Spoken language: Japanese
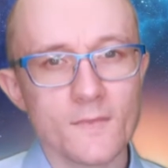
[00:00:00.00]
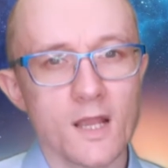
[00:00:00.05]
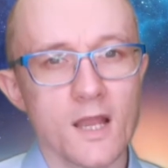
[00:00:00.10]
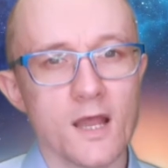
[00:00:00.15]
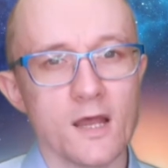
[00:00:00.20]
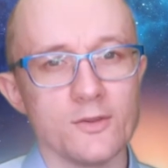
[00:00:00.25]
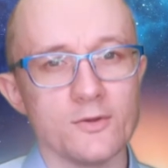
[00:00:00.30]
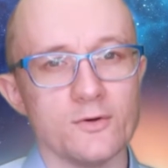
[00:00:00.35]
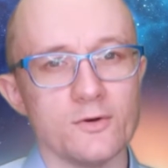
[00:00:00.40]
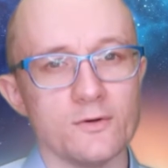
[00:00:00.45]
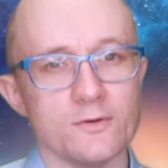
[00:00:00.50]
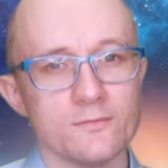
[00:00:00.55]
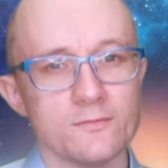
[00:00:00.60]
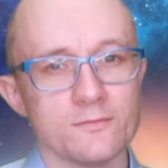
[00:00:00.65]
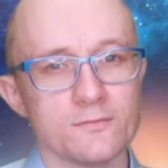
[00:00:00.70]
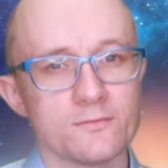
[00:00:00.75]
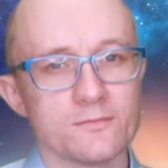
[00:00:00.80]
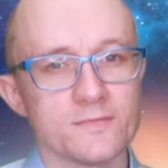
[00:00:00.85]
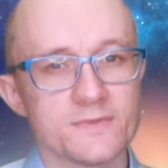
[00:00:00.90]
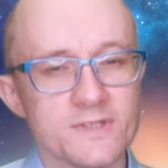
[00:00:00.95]
あの
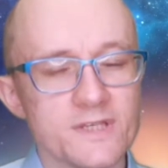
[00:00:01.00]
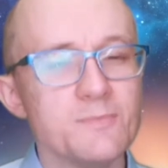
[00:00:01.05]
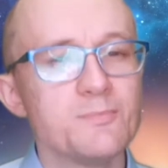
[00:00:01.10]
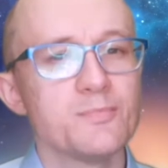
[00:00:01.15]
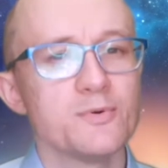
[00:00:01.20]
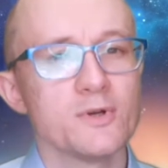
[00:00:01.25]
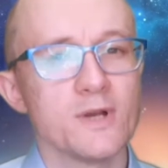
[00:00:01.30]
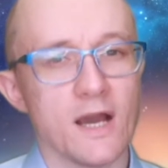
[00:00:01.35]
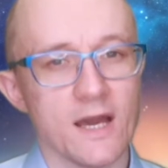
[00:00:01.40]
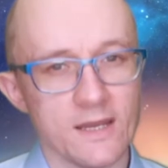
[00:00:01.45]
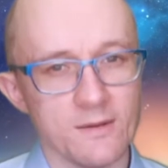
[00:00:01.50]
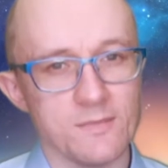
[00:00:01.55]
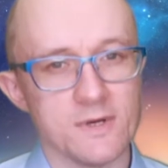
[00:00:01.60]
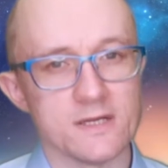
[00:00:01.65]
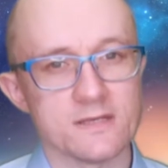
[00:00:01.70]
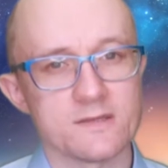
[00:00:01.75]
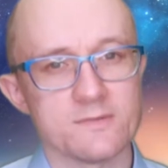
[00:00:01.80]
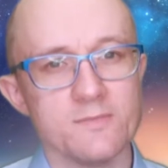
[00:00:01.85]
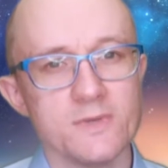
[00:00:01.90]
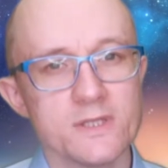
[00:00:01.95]
ティップがあり
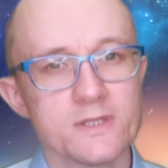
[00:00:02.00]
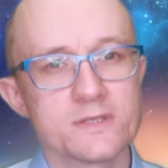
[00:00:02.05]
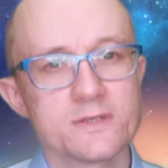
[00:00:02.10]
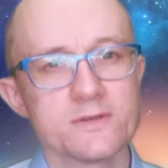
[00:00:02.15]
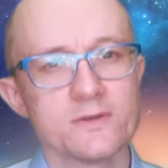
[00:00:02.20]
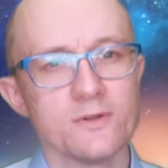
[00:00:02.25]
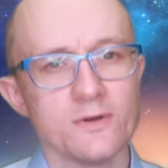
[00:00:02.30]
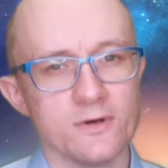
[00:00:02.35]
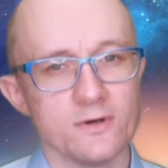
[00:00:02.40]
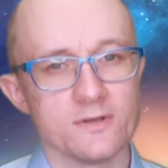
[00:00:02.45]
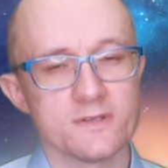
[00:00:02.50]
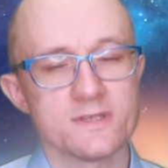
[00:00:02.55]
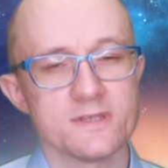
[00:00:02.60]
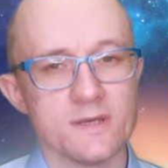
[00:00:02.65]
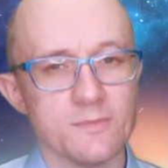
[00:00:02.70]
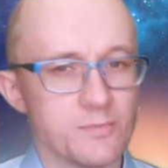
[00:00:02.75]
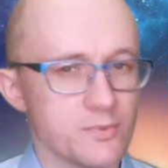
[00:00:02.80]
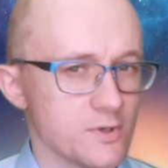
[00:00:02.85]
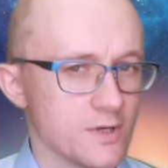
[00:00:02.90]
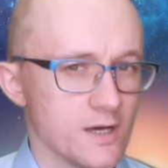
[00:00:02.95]
ます3つの
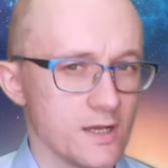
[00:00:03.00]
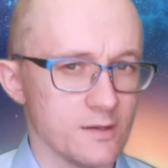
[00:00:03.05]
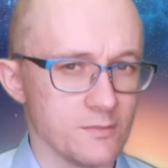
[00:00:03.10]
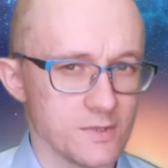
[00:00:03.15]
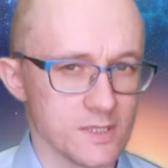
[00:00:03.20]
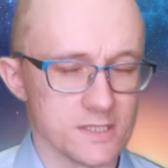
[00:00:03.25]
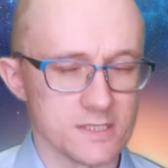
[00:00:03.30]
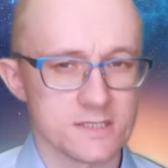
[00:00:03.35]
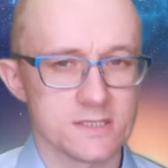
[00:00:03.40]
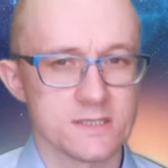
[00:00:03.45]
ステップがありま